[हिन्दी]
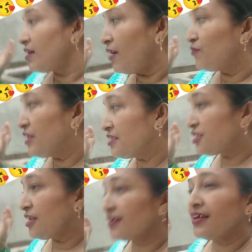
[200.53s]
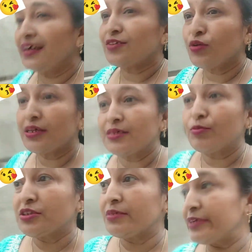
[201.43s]
काफ़ी अच्छा लग रहा है थोड़ा सा
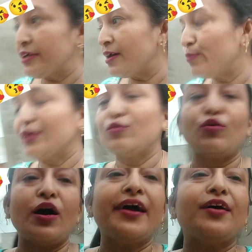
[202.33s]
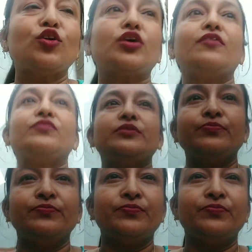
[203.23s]
मौसम ठंडापन हुआ है और काफ़ी